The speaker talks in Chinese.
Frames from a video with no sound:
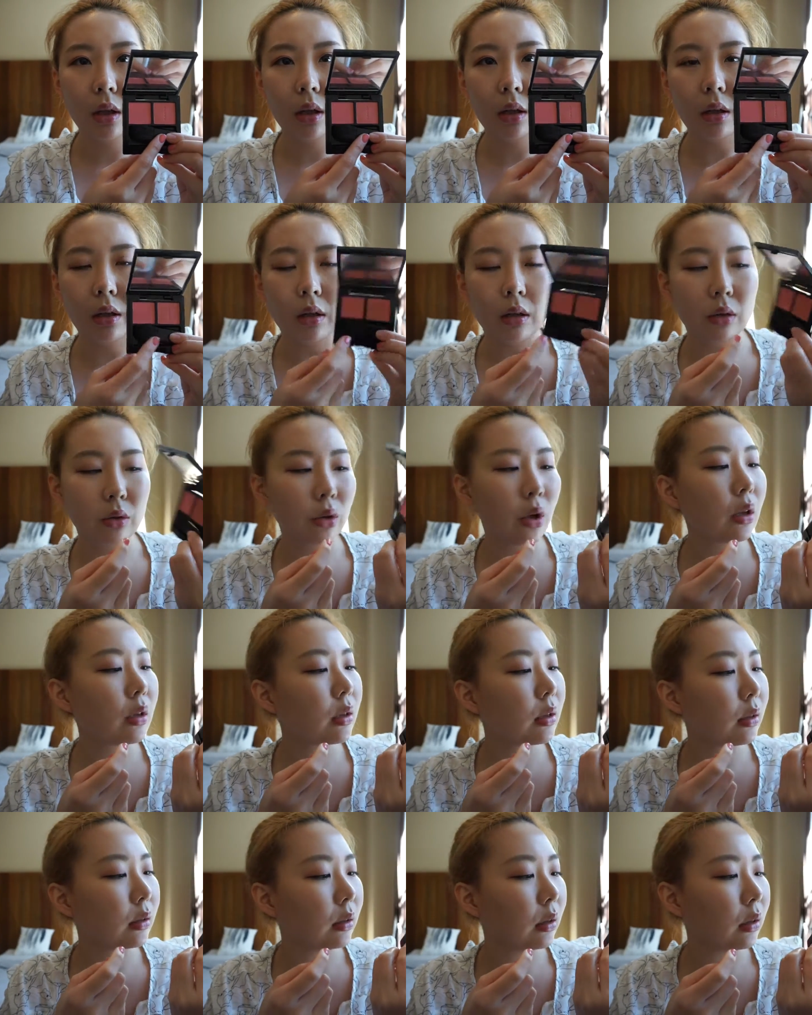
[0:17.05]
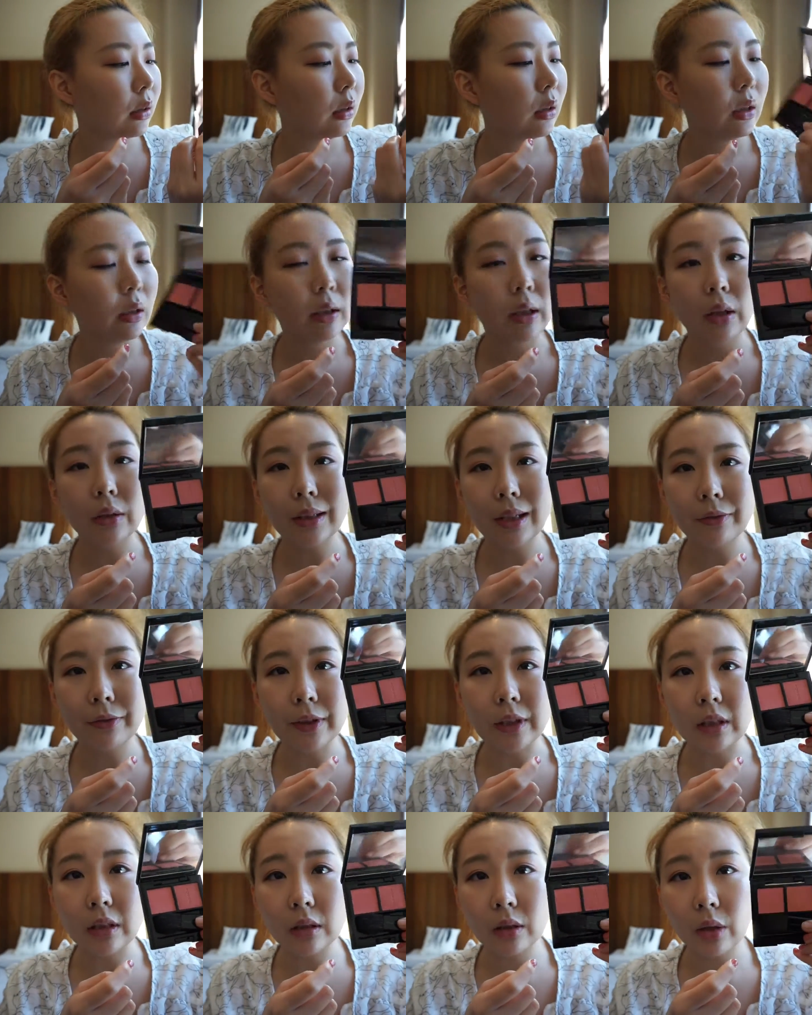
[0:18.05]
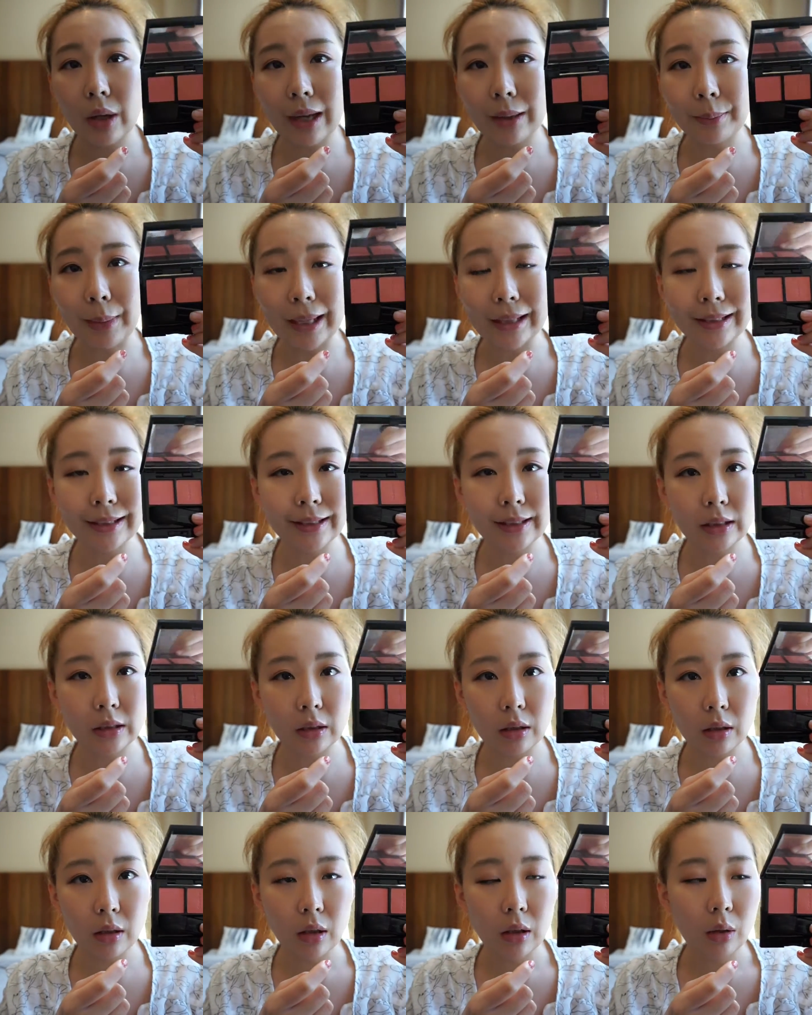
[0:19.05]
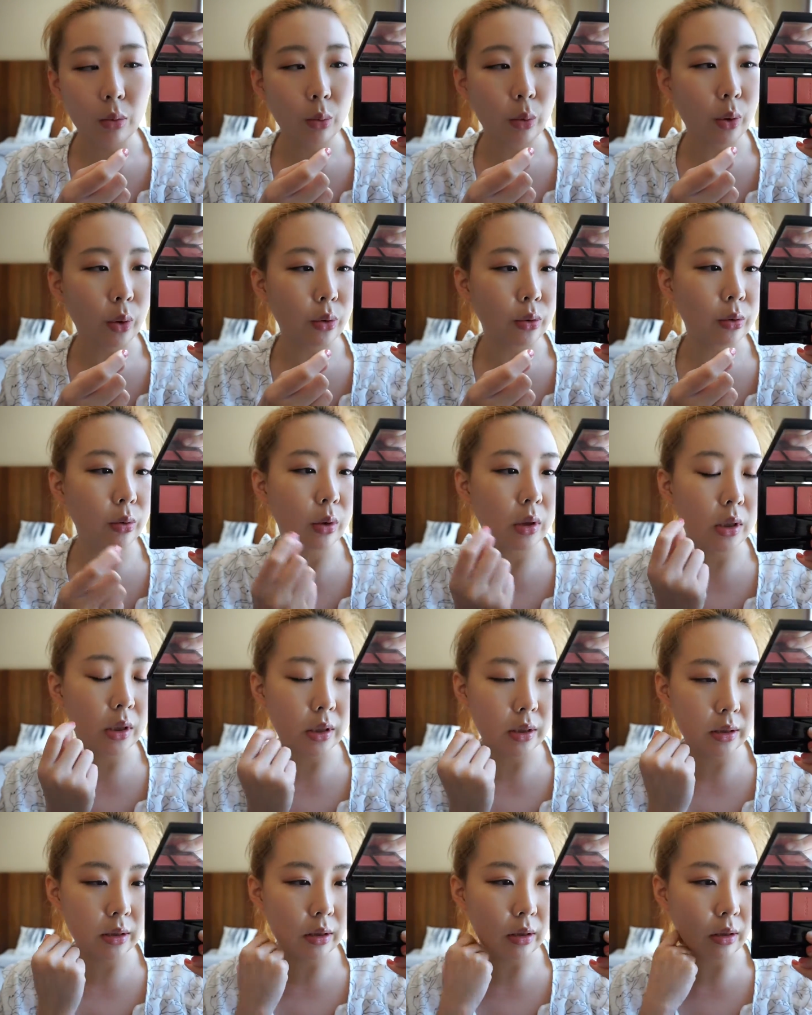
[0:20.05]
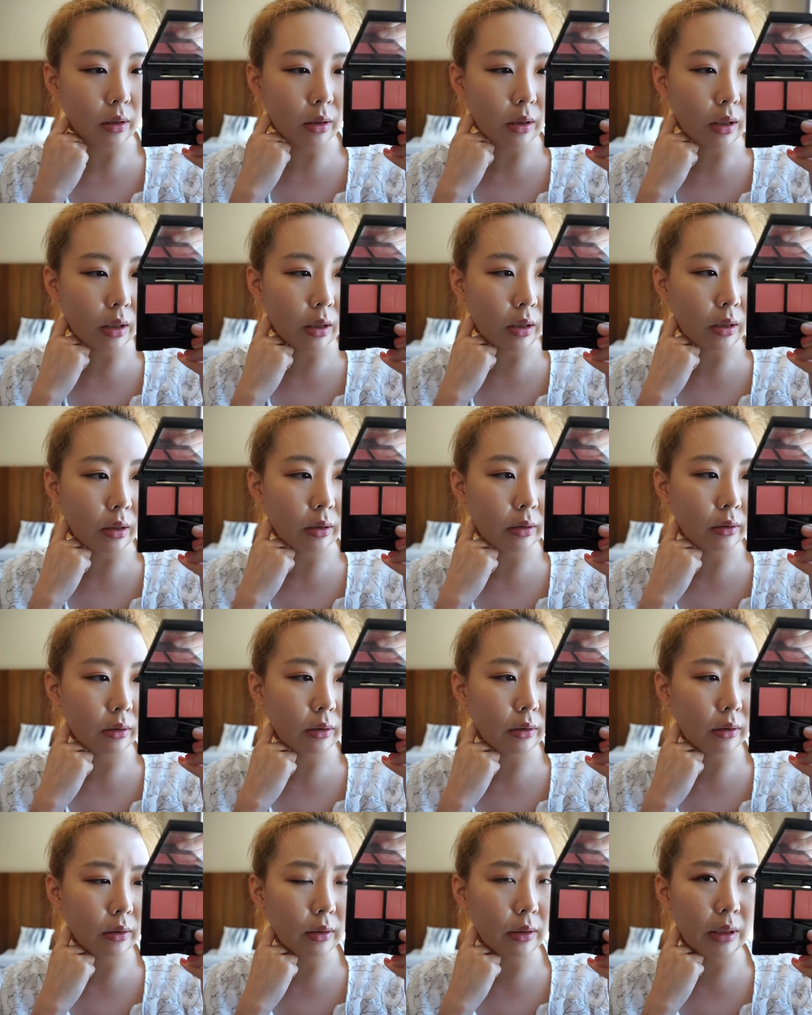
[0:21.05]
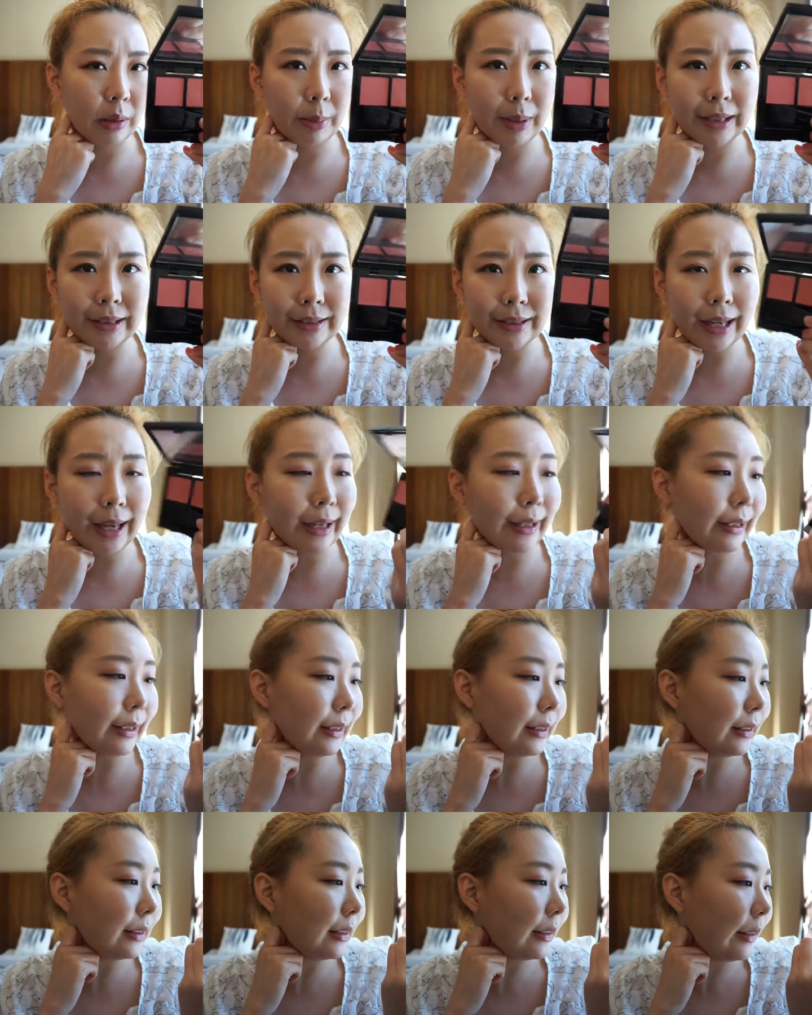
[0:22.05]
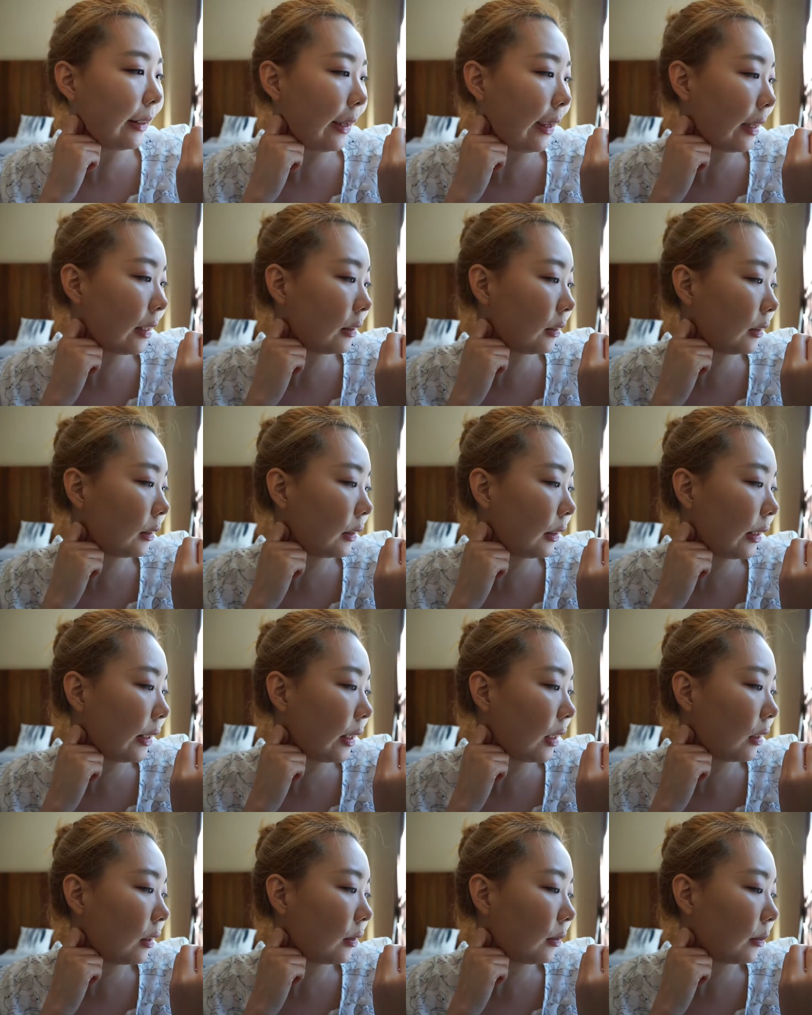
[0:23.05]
嗯，双色的。然后它粉质都还蛮细的，我有做试色，嗯，里面带一点点。